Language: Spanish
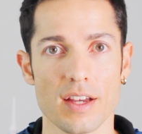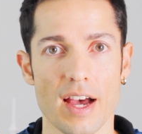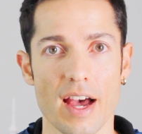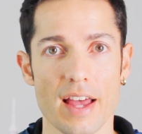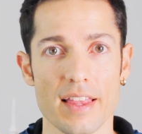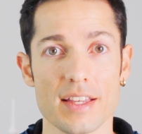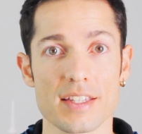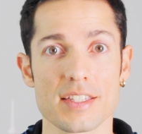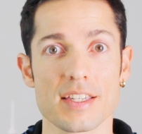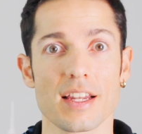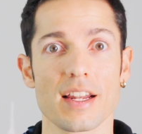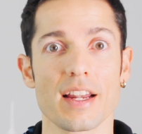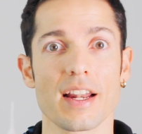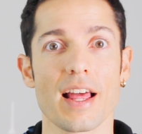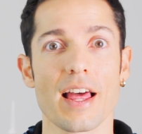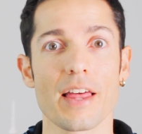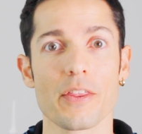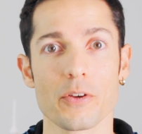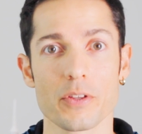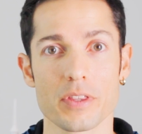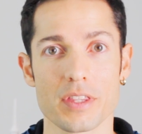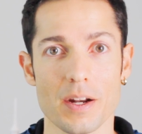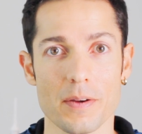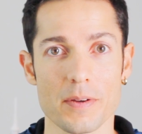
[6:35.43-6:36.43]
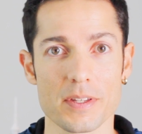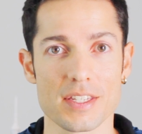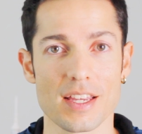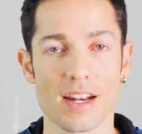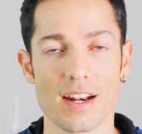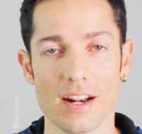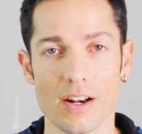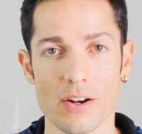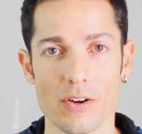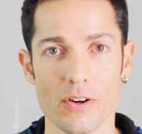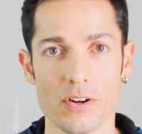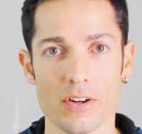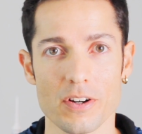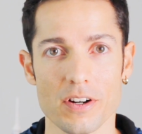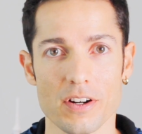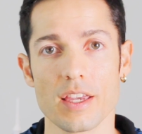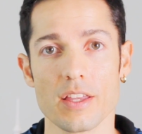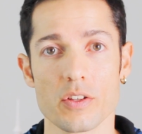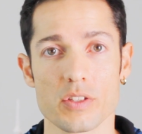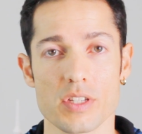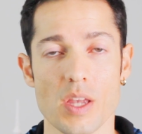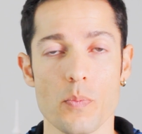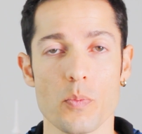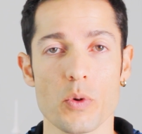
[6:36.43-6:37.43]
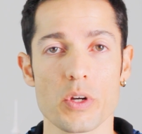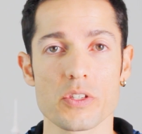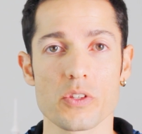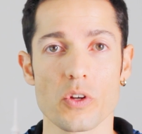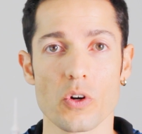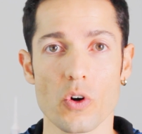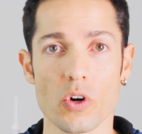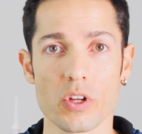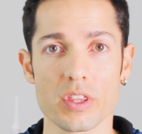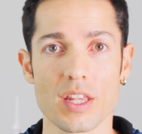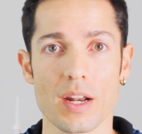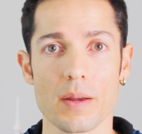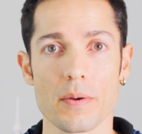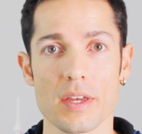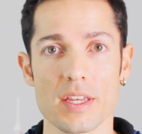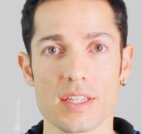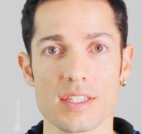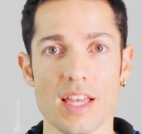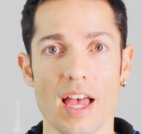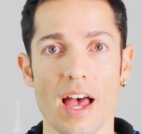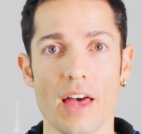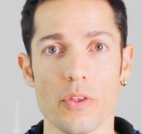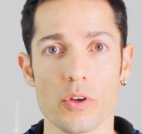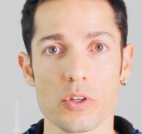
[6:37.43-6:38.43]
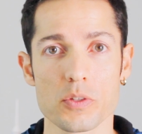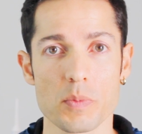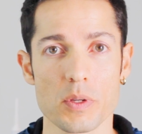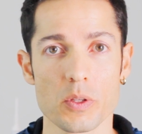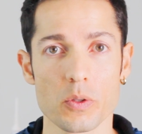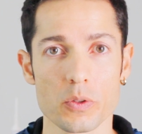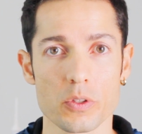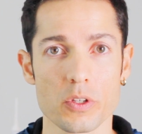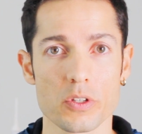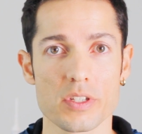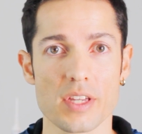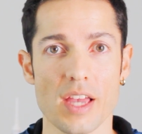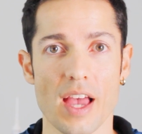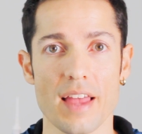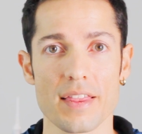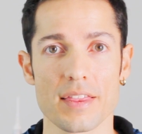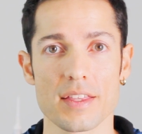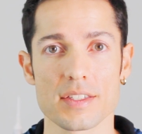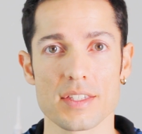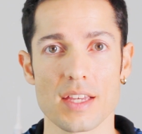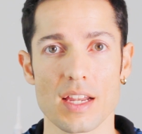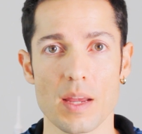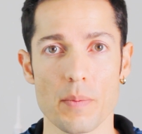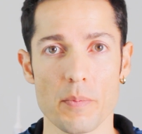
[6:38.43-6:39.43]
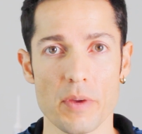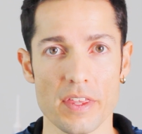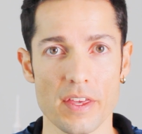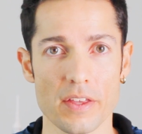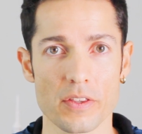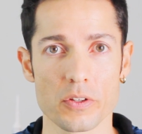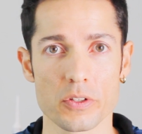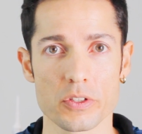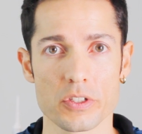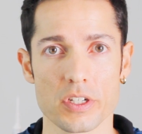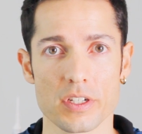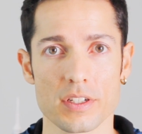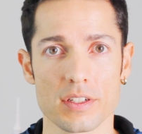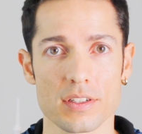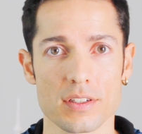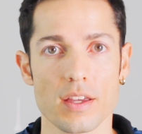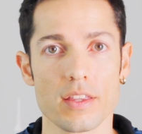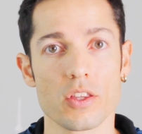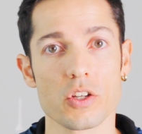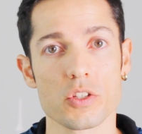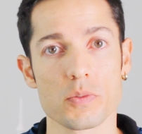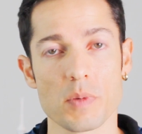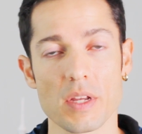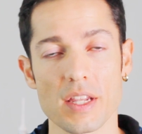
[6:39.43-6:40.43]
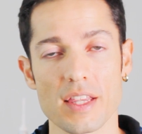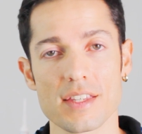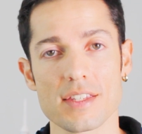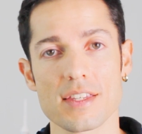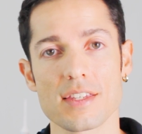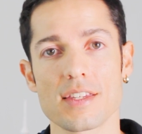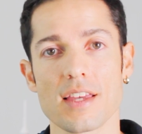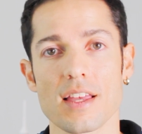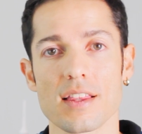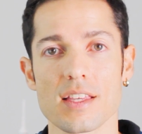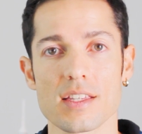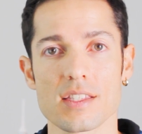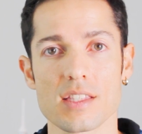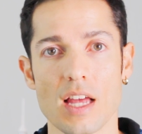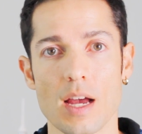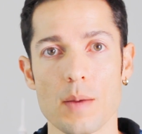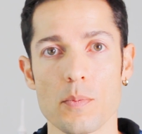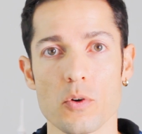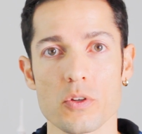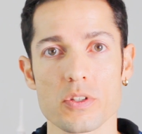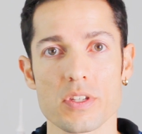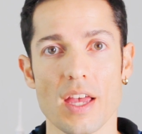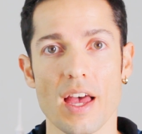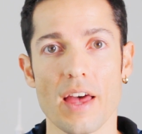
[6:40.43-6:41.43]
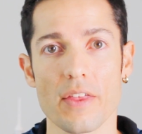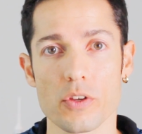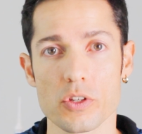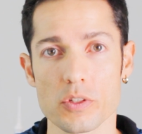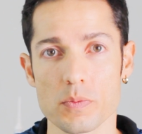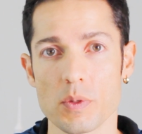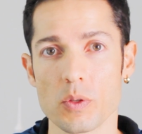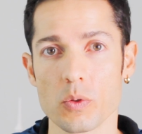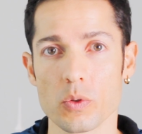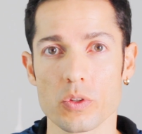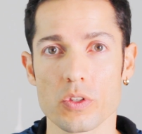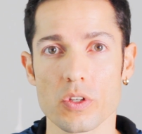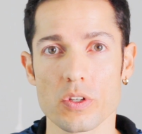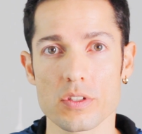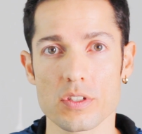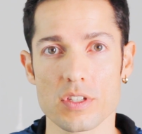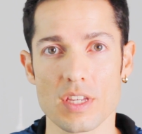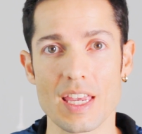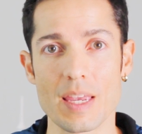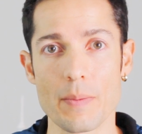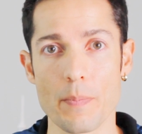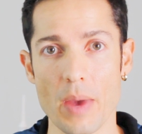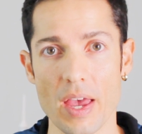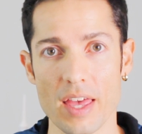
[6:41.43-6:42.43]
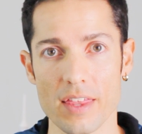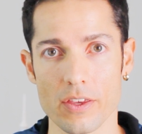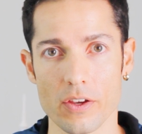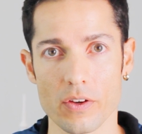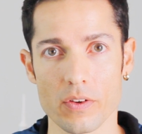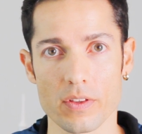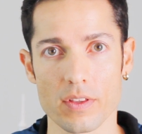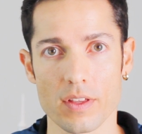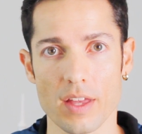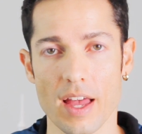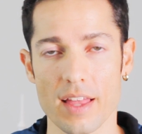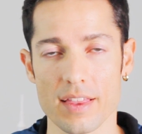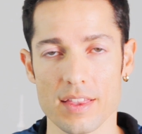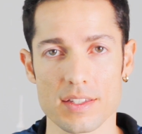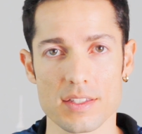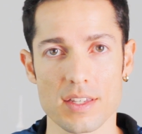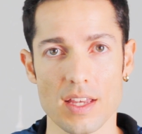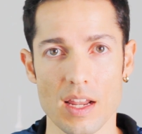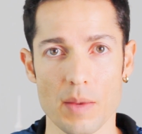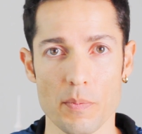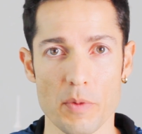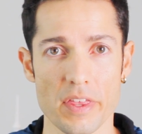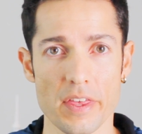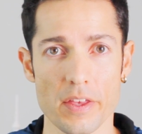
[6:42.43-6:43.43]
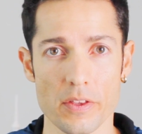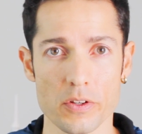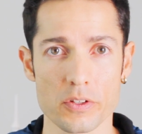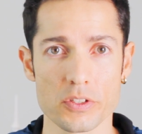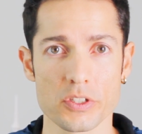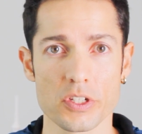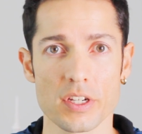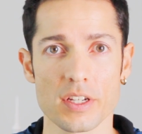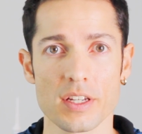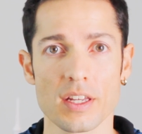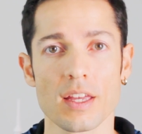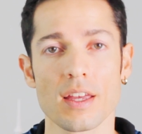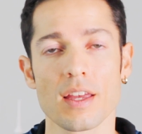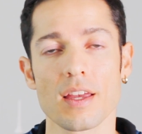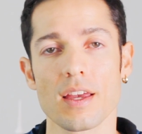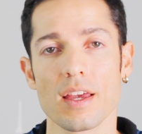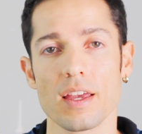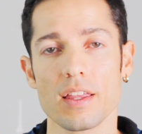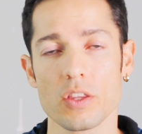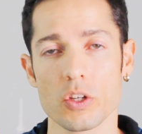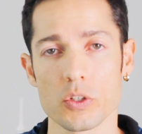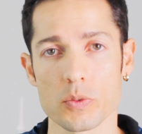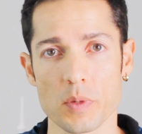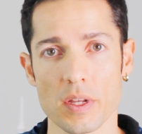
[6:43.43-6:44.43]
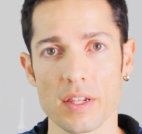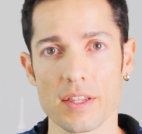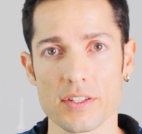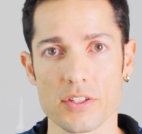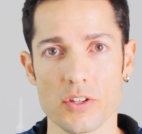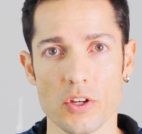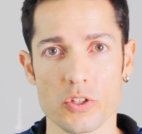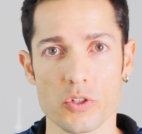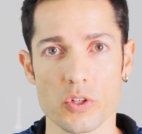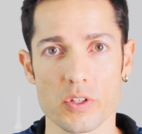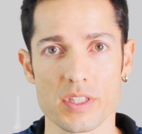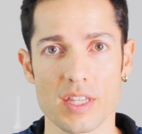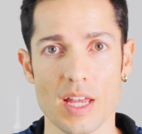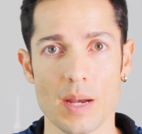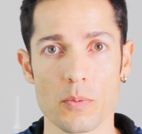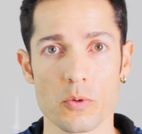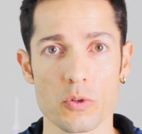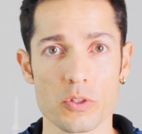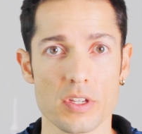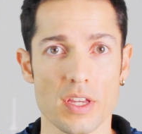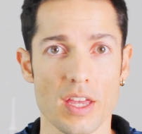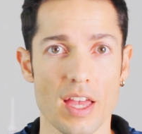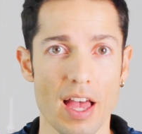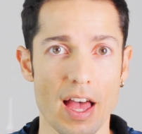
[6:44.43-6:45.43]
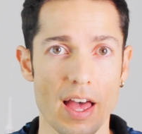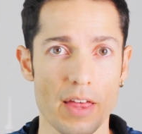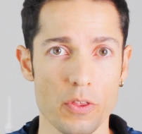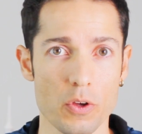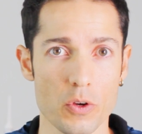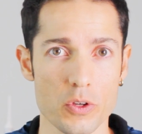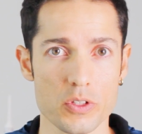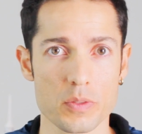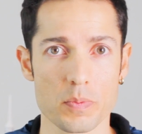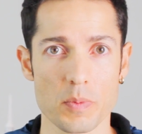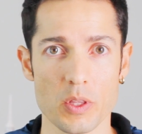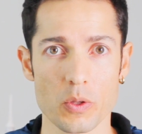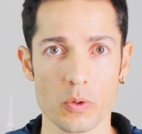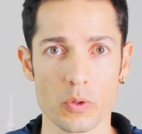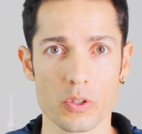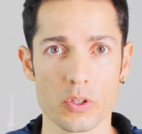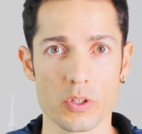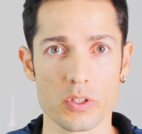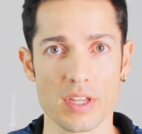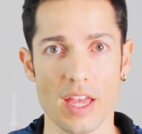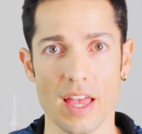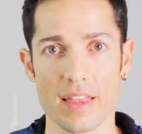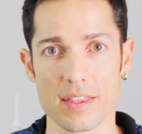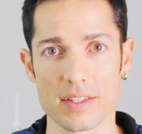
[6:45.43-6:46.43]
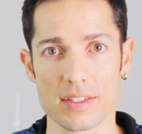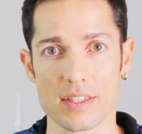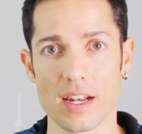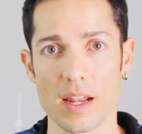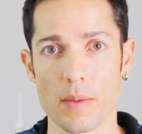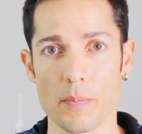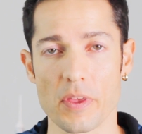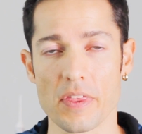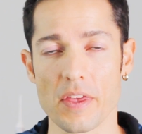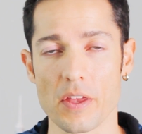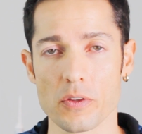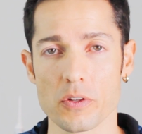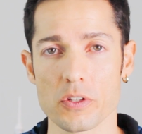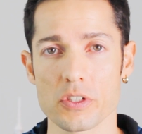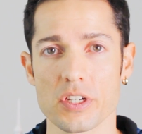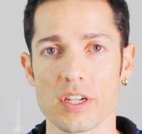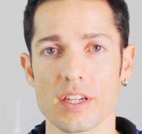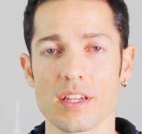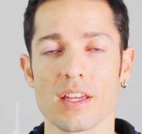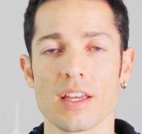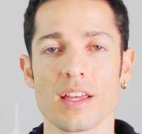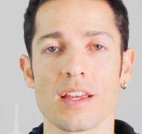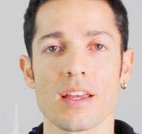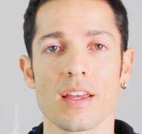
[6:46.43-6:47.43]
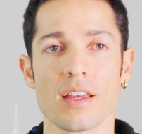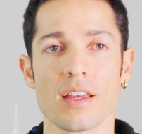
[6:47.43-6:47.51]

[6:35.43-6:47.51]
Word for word: han acelerado otra vez el reloj y nos ha puesto otra vez a dos minutos antes de la medianoche. En 2017 estamos a dos minutos y medio antes de la medianoche, en 2018 estamos a dos minutos antes de la medianoche.